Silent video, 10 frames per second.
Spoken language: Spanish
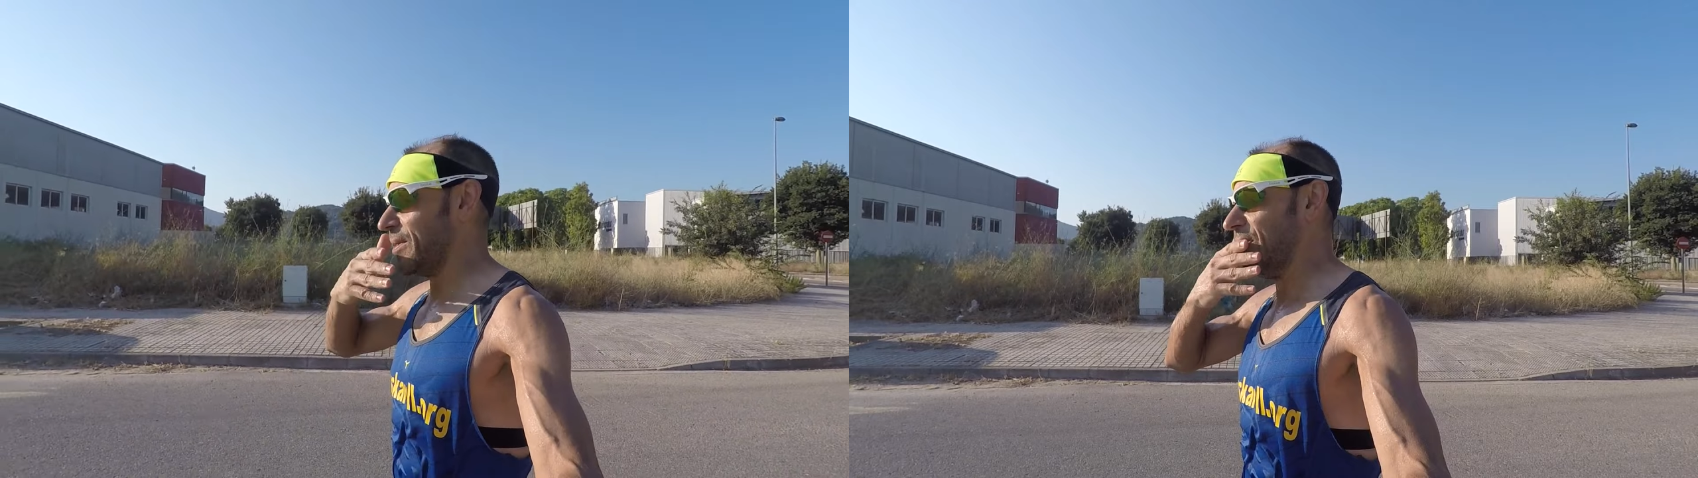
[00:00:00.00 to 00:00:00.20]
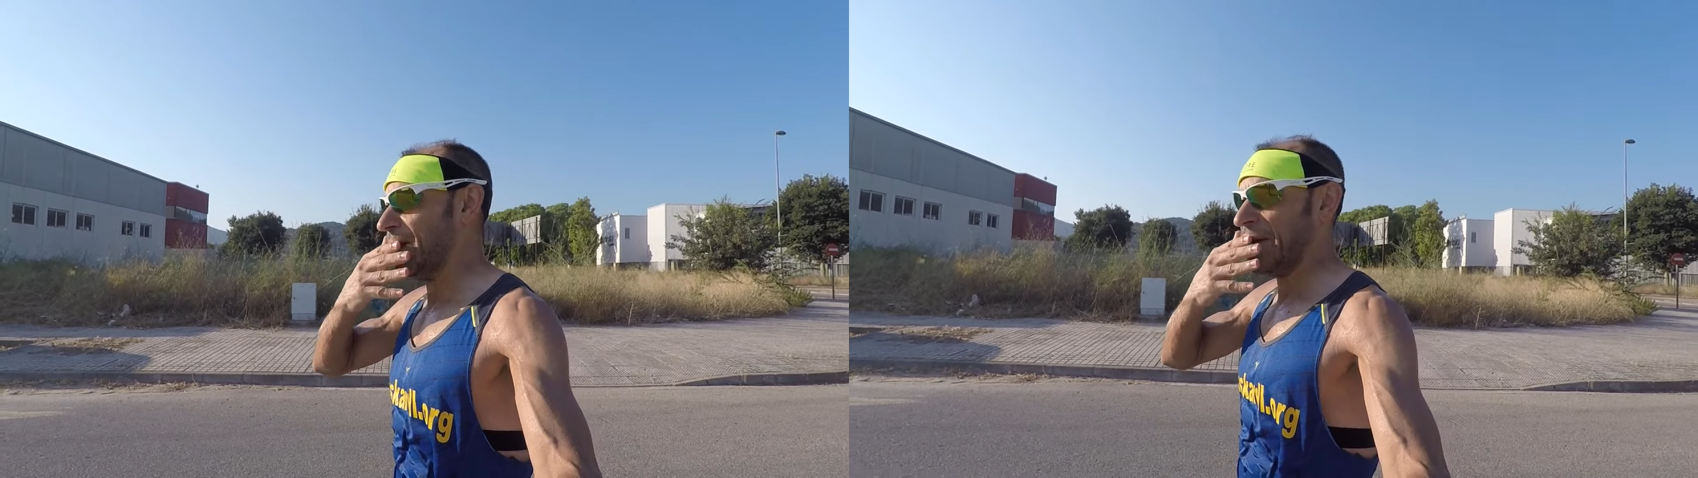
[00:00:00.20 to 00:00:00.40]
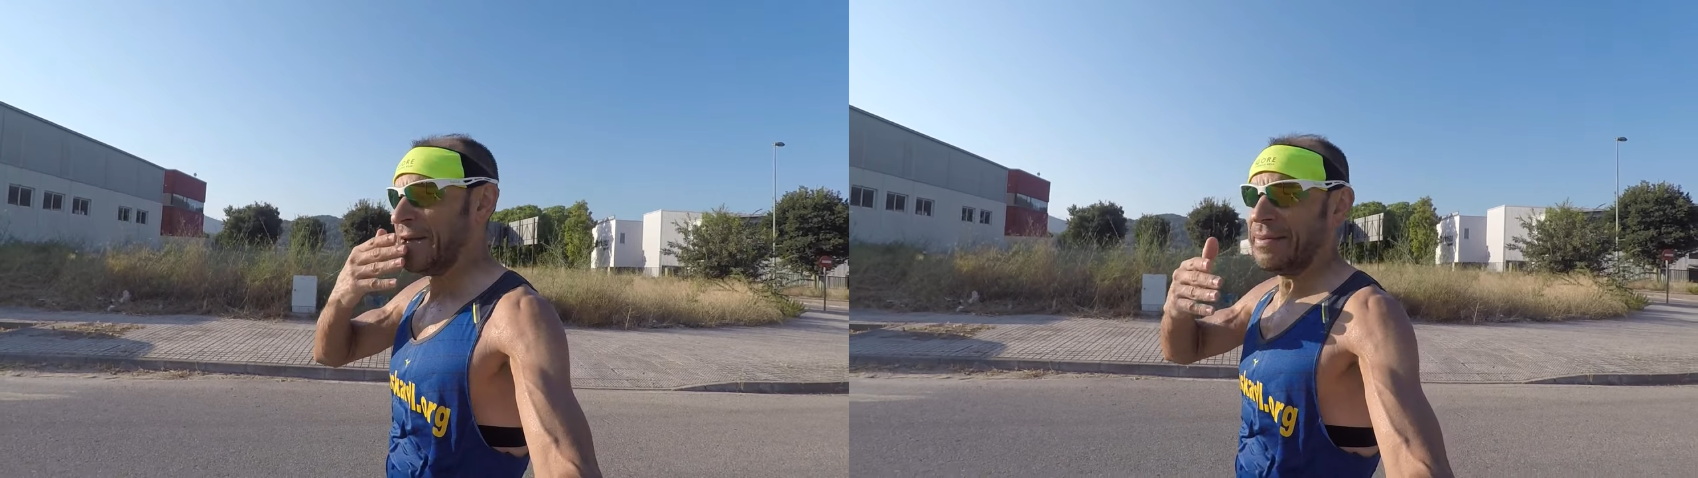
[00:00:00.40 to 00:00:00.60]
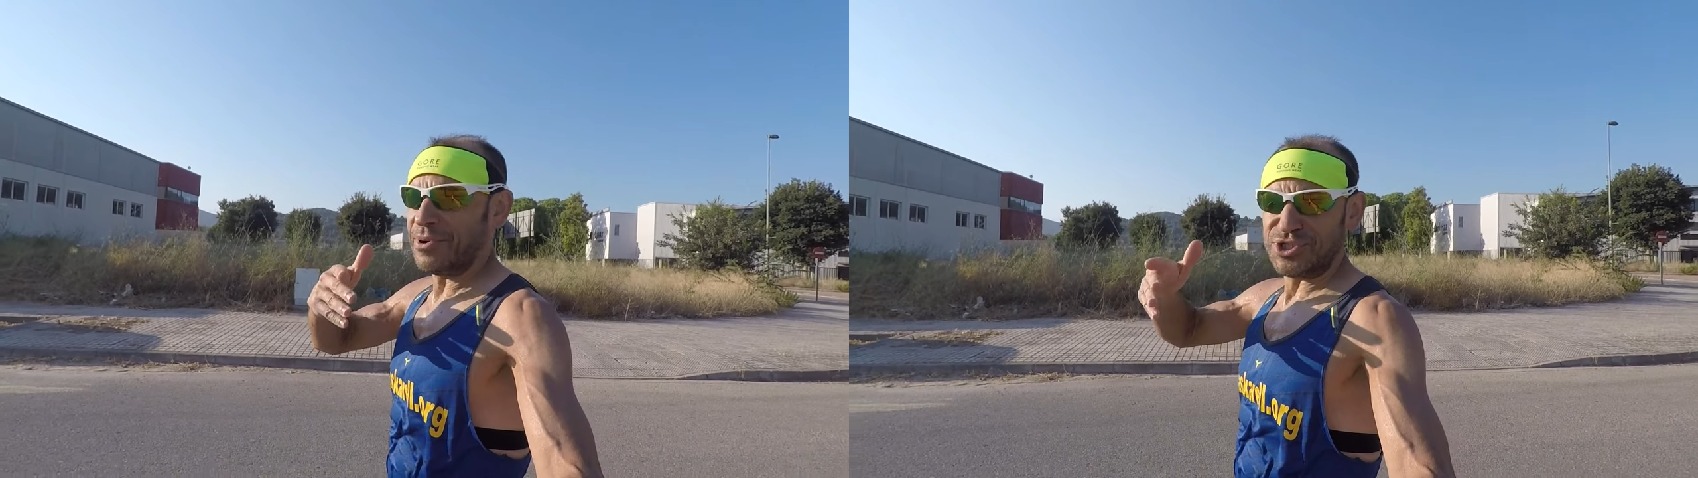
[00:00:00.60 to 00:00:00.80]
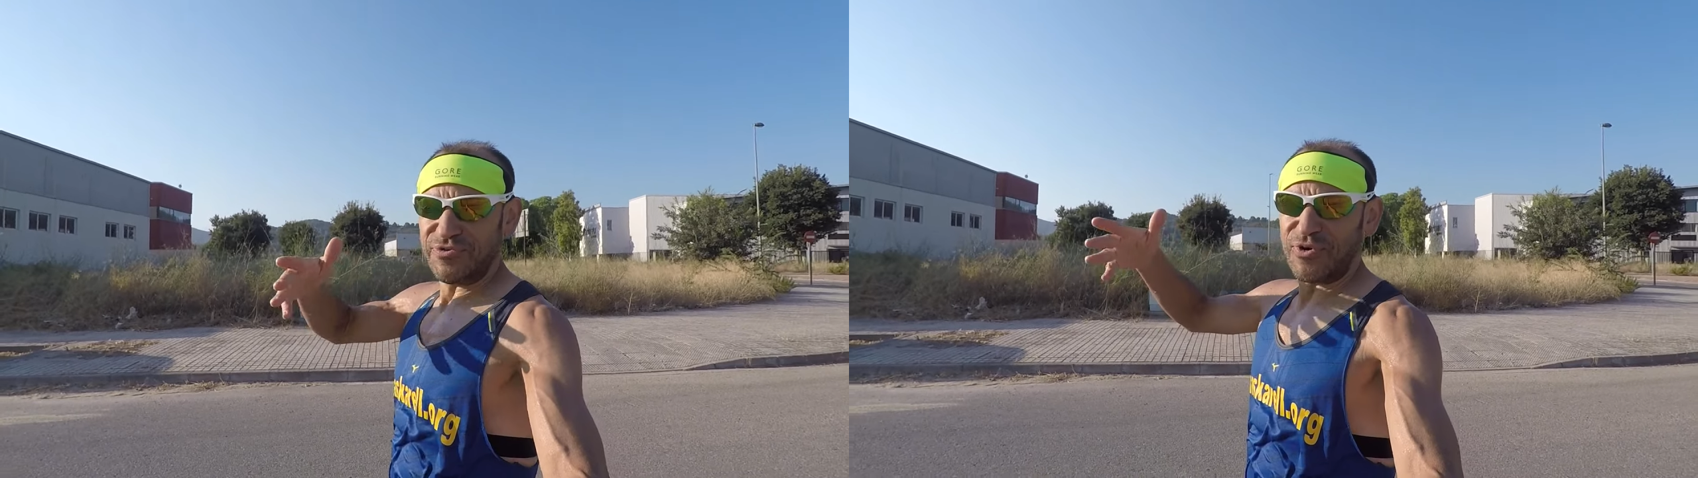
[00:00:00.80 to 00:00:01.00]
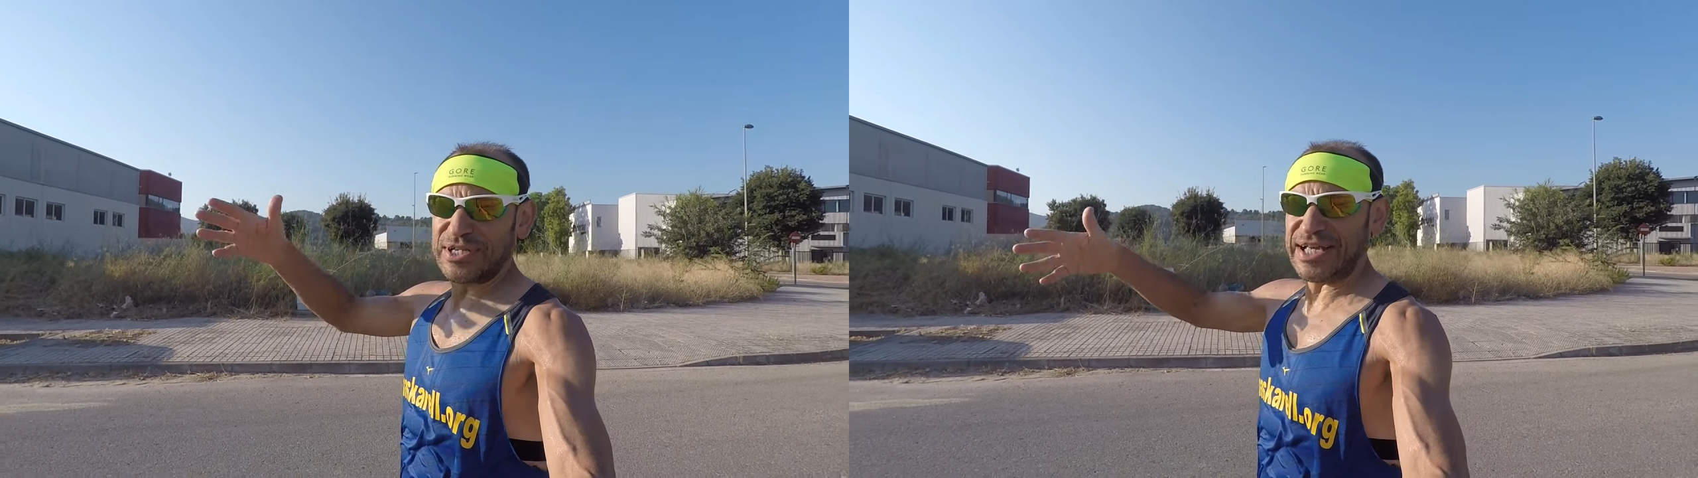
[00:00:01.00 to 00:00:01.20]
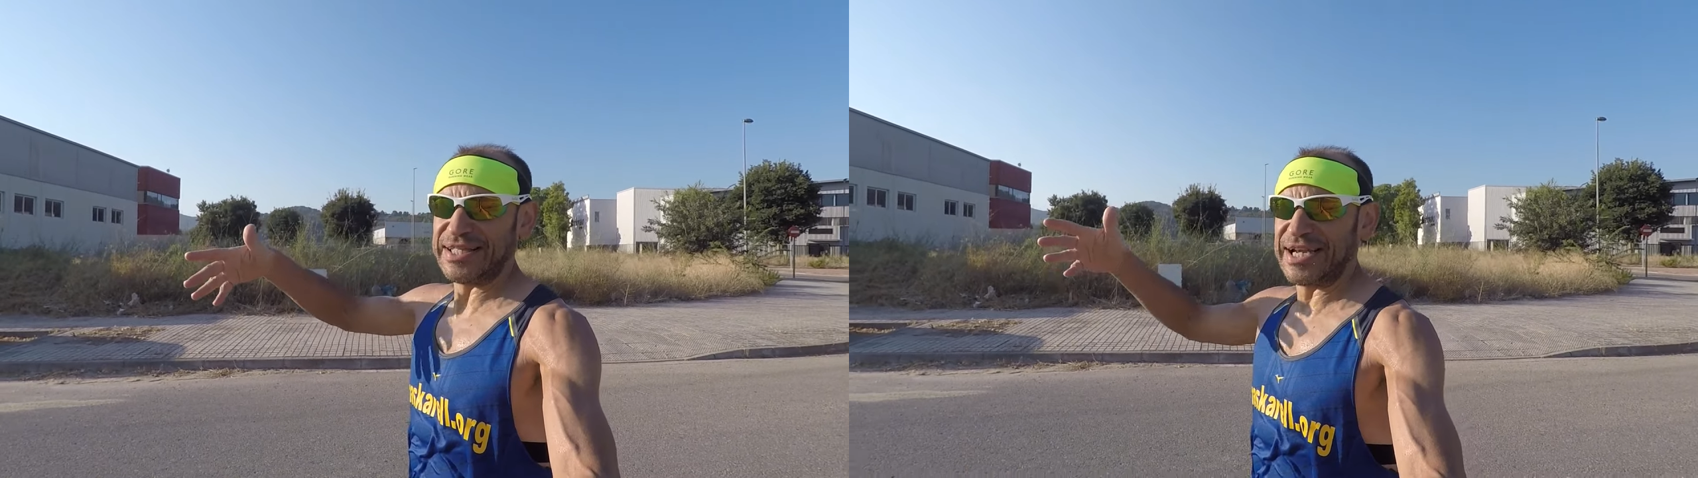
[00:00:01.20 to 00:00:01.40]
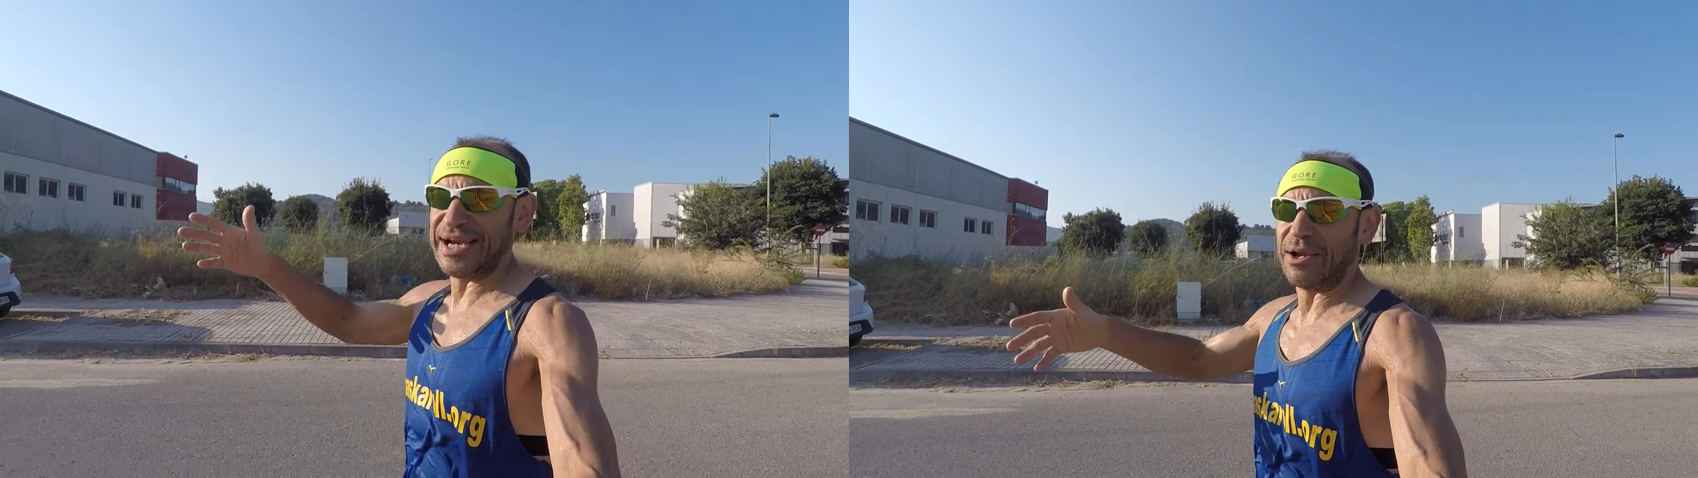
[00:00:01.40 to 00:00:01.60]
Pero, pero si fuese a
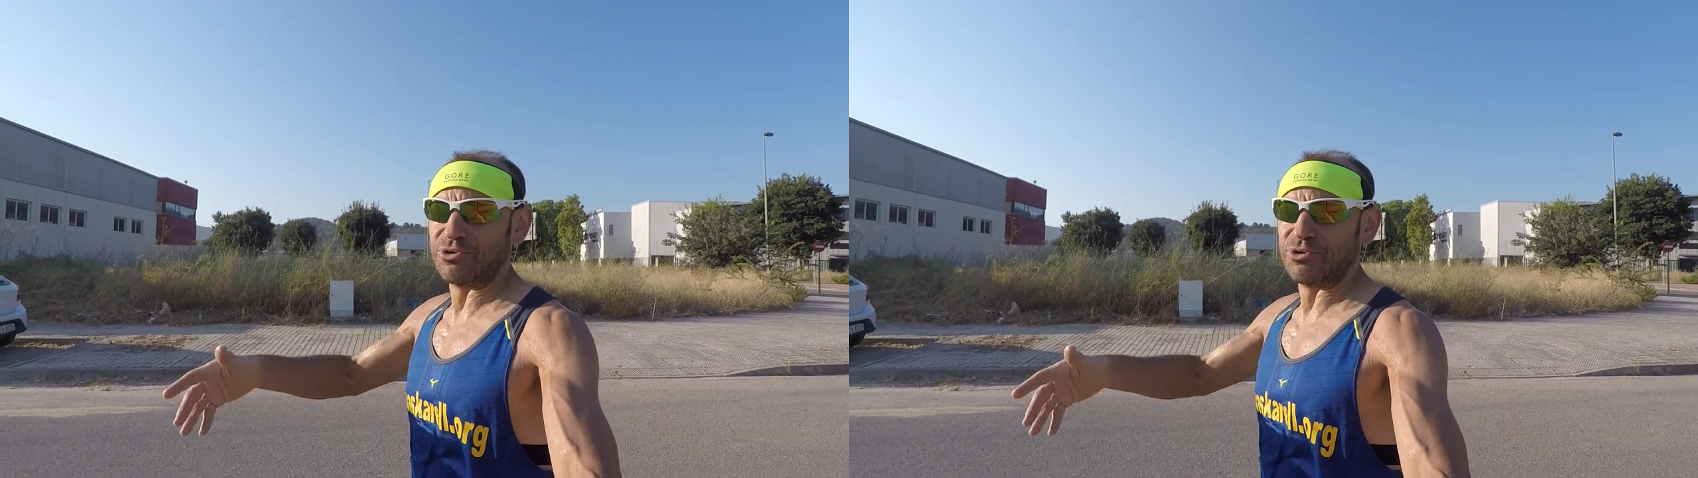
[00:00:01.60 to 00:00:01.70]
entrenar